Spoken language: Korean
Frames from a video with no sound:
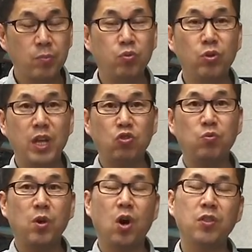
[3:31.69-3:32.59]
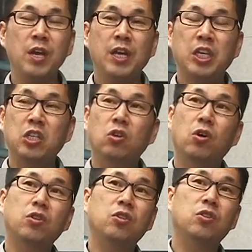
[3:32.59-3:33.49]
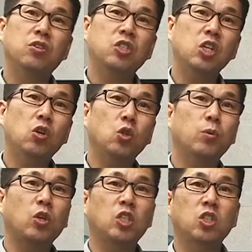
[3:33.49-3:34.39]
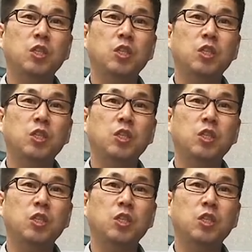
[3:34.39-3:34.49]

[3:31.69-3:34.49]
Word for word: 불대수면 2007년도부터 2 0 1